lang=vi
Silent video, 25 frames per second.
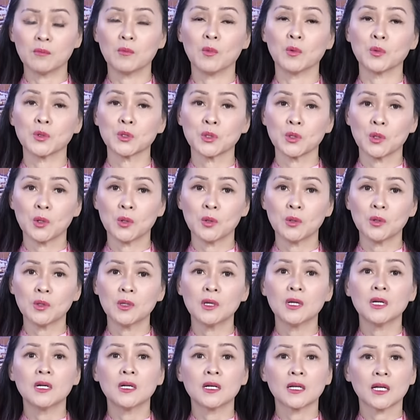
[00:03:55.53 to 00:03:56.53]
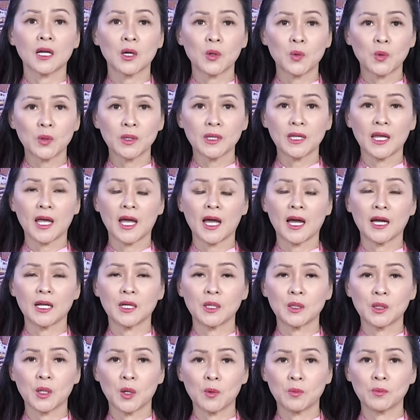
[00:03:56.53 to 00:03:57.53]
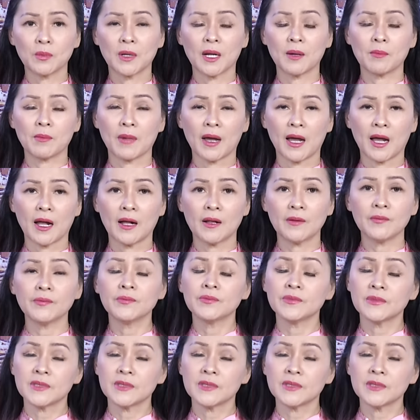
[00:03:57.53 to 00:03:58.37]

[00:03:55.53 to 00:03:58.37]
một số các quốc gia Đông Nam Á,